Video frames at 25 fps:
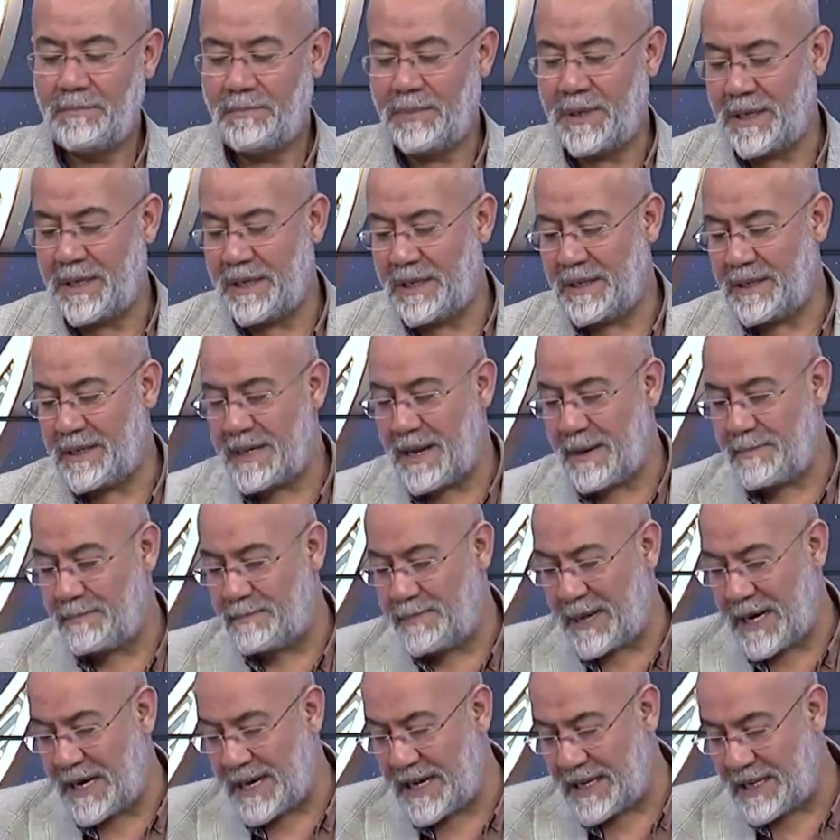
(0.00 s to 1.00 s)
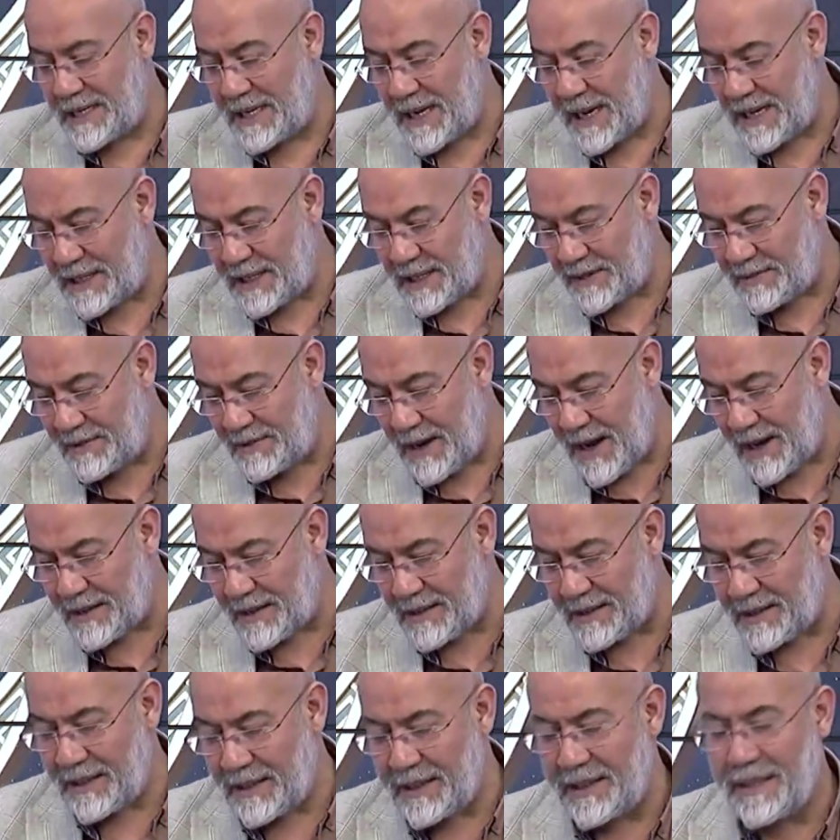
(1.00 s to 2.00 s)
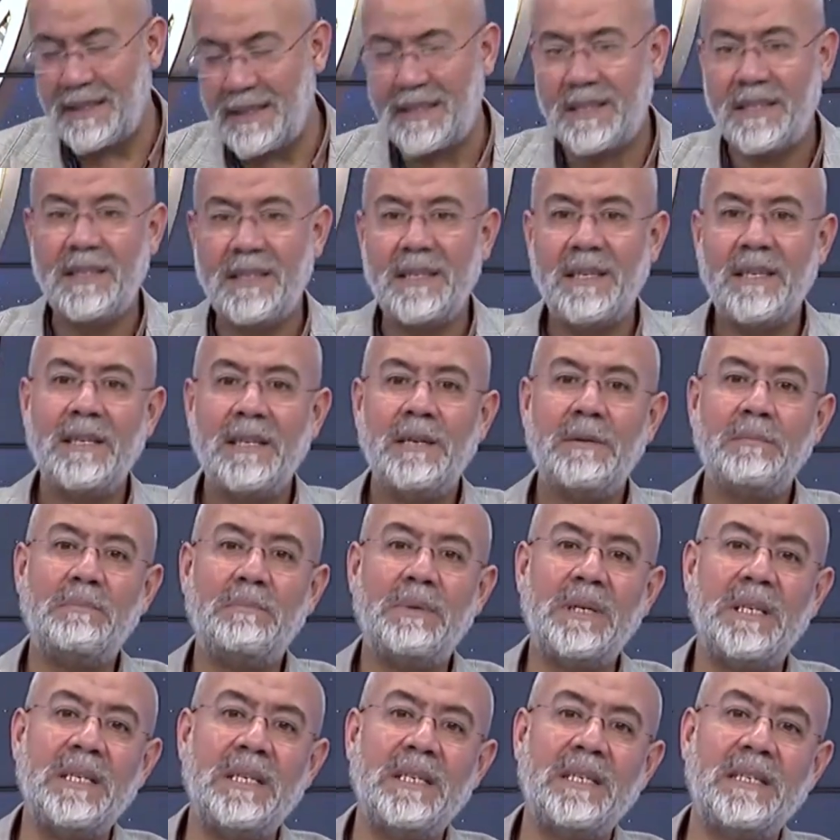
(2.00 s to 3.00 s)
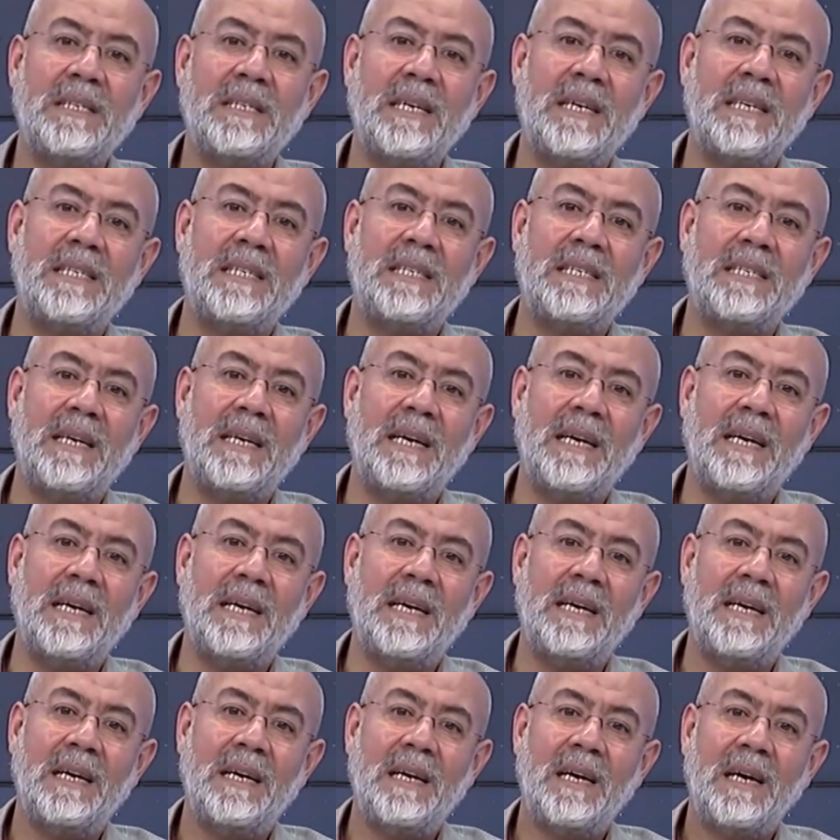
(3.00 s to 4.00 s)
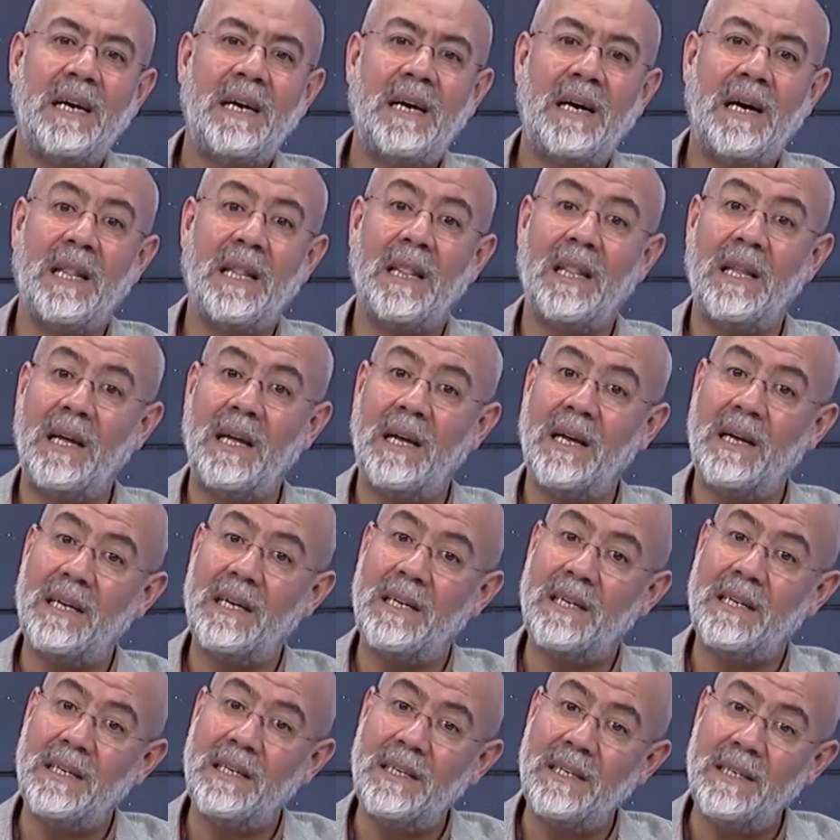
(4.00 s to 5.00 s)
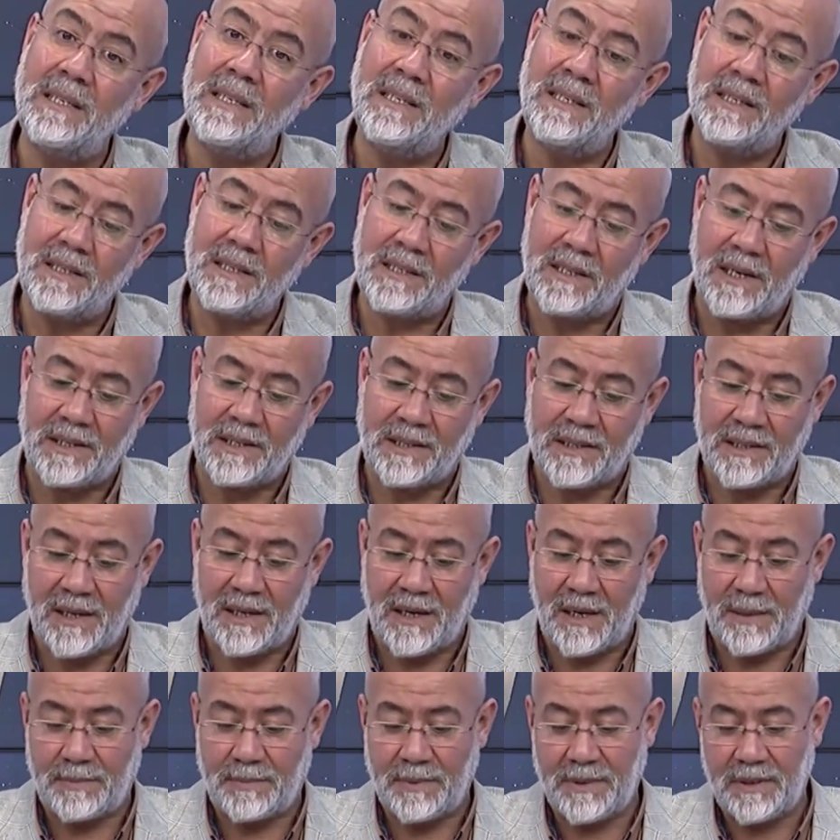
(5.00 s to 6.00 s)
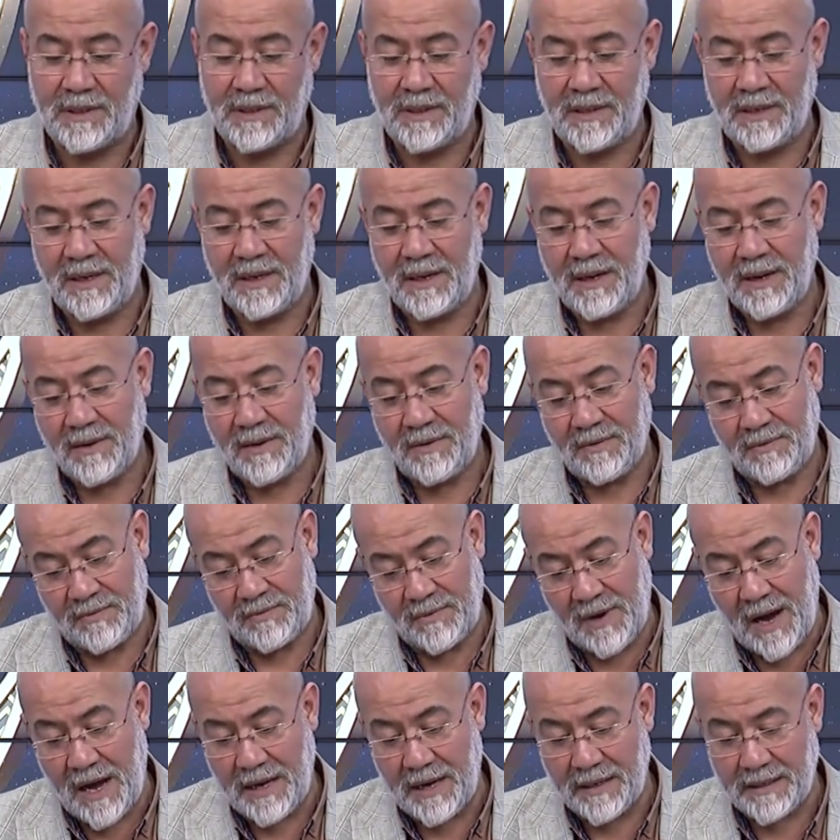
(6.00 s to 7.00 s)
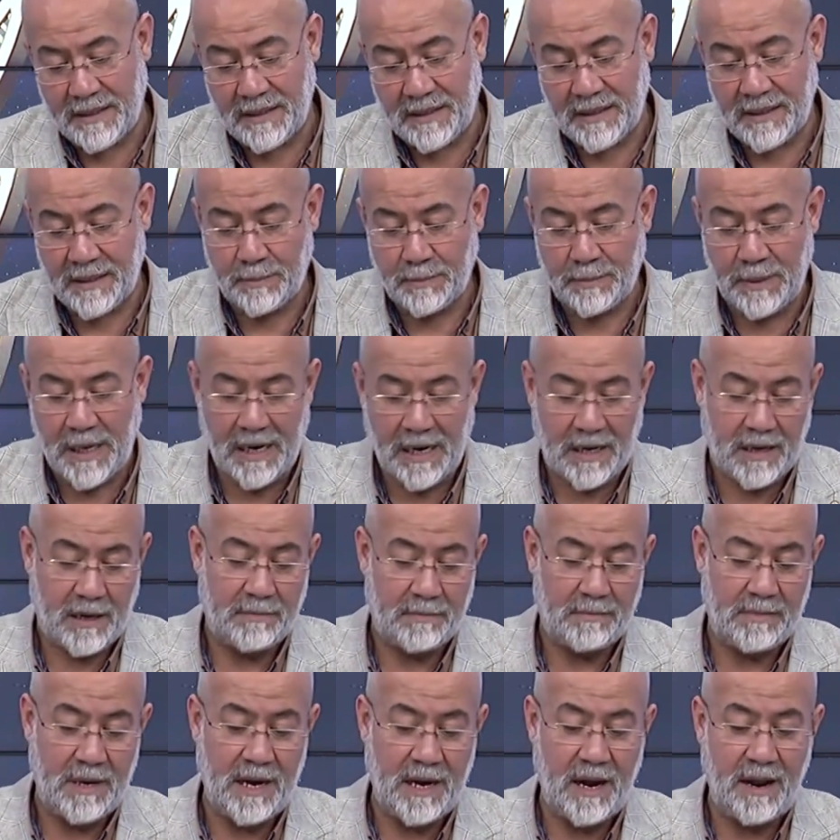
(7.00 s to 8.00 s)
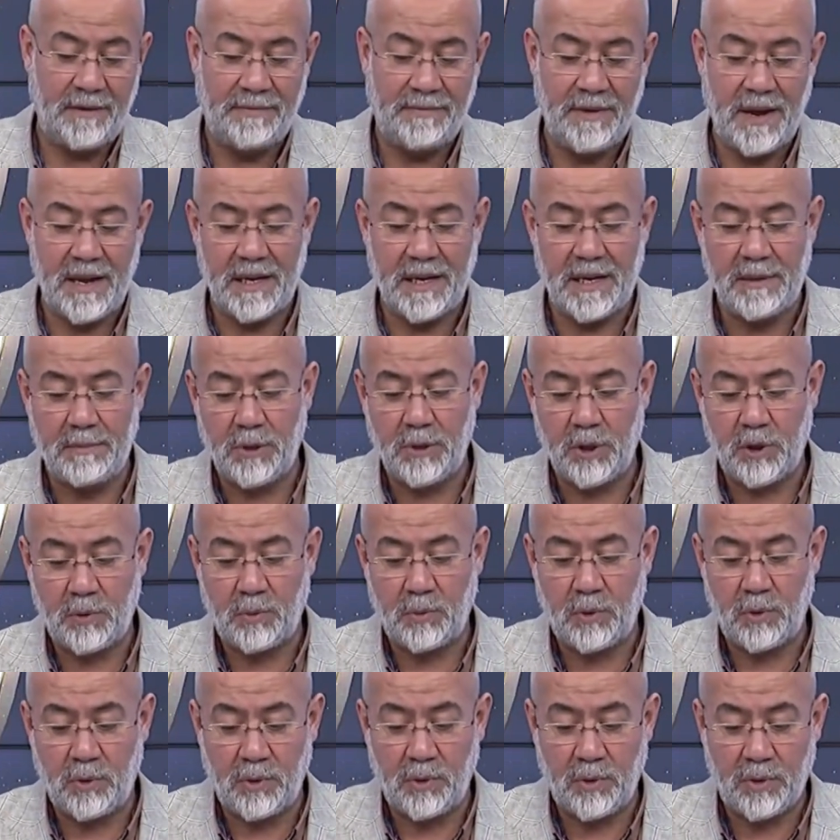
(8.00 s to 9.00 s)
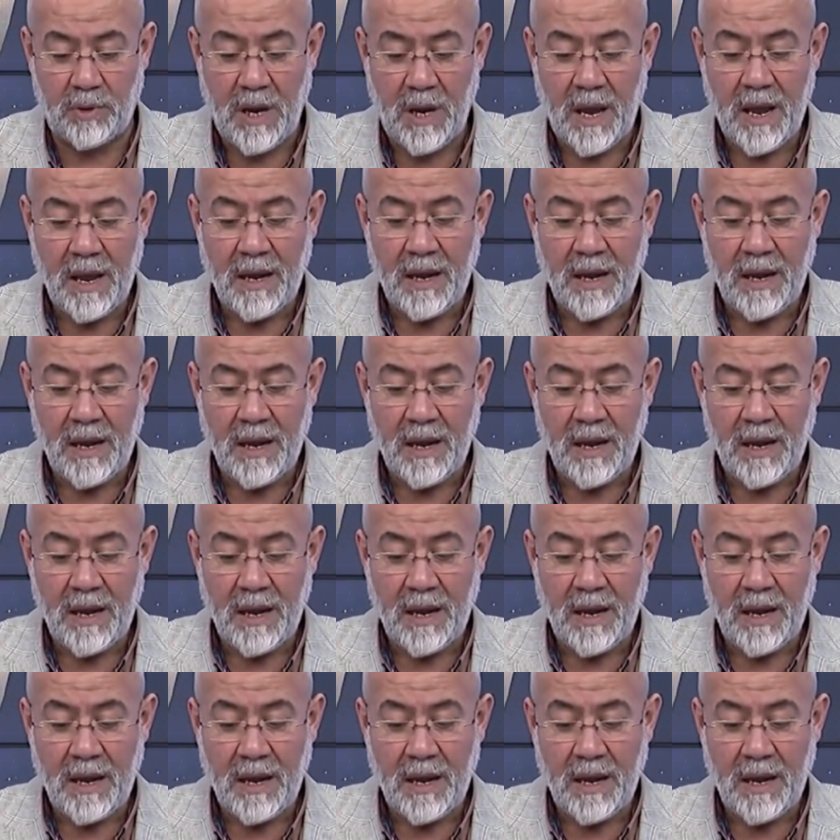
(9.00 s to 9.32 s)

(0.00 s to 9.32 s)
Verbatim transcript: Birinde bereket vardır, birinde ise Allah'ın gazabı vardır. Peygamber Efendimiz buyuruyor.